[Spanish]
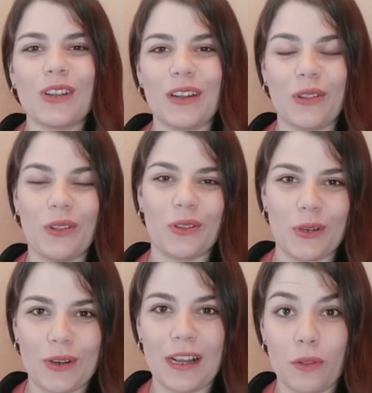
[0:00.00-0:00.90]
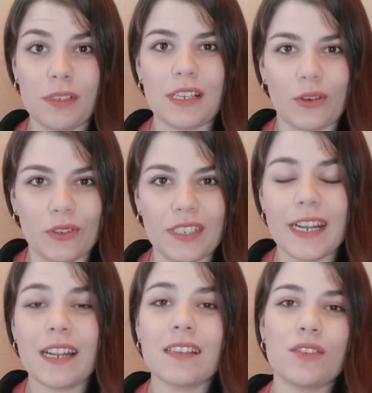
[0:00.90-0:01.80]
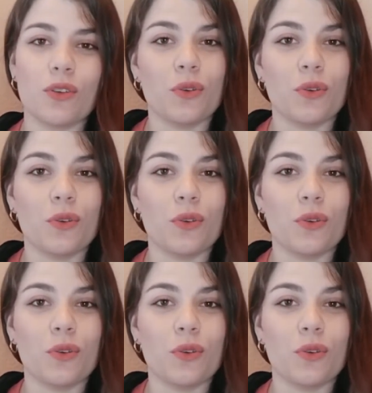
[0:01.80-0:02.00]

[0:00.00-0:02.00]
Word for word: Soy la odontóloga Dulce Contreras,